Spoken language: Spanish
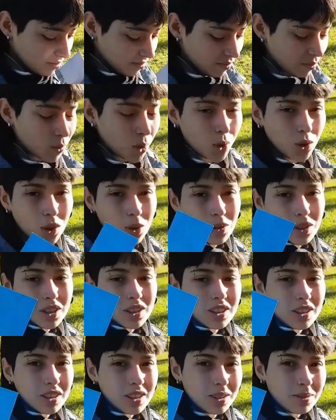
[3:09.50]
Me gusta más
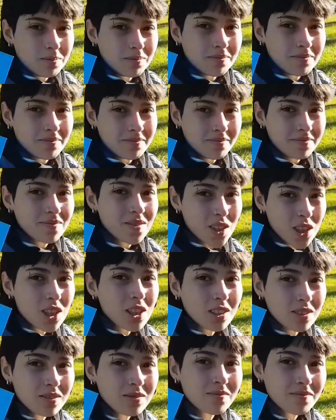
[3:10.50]
este. El azul, ¿te
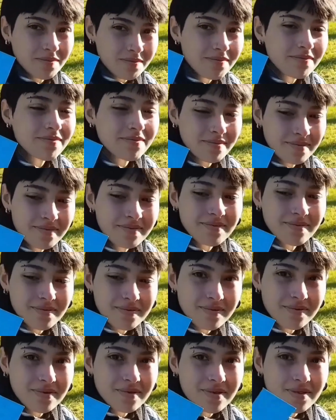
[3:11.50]
gustó Jean Paul Gaultier?
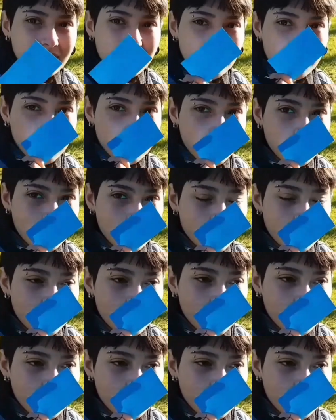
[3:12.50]
¿Qué te gustó de ese?